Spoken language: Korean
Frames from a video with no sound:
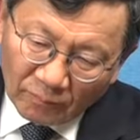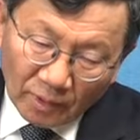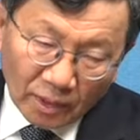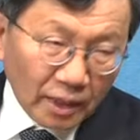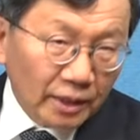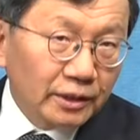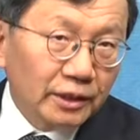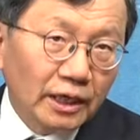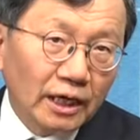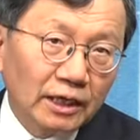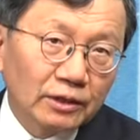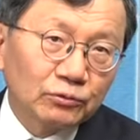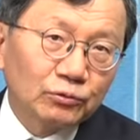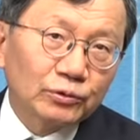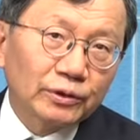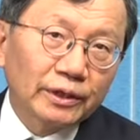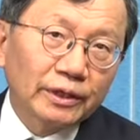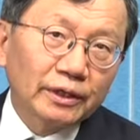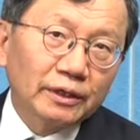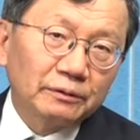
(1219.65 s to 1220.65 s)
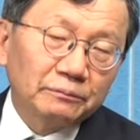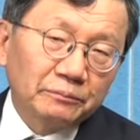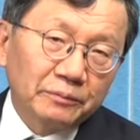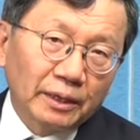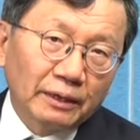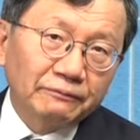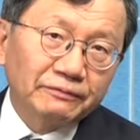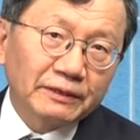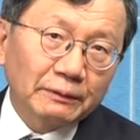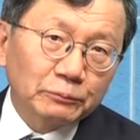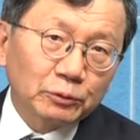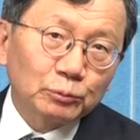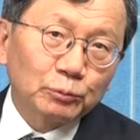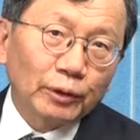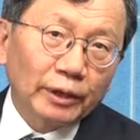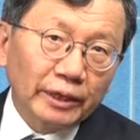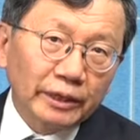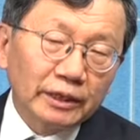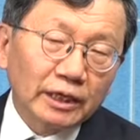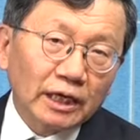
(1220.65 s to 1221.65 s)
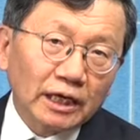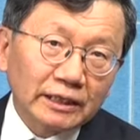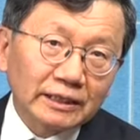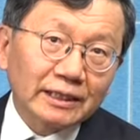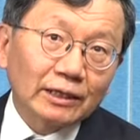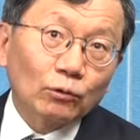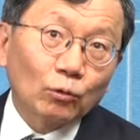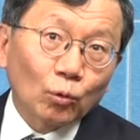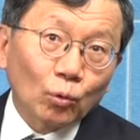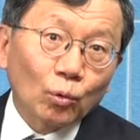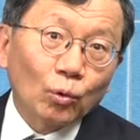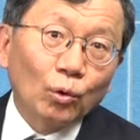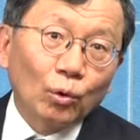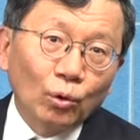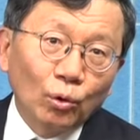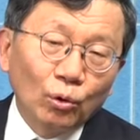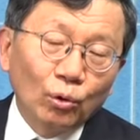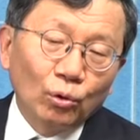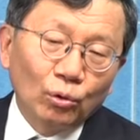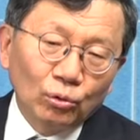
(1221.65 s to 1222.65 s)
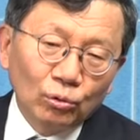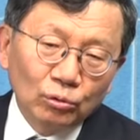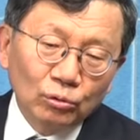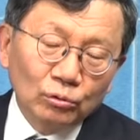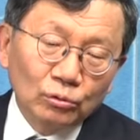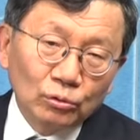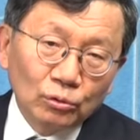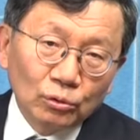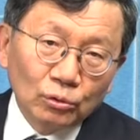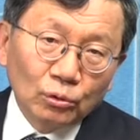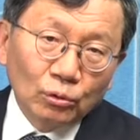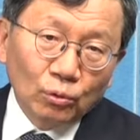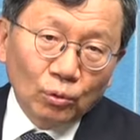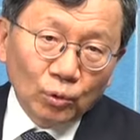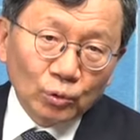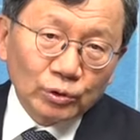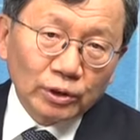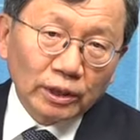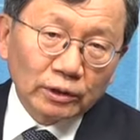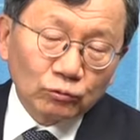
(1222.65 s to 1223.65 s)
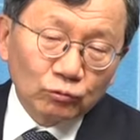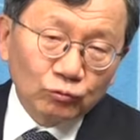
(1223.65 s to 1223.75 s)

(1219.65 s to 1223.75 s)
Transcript: 아니 한국에 F-35A나 갖다 놓고 오산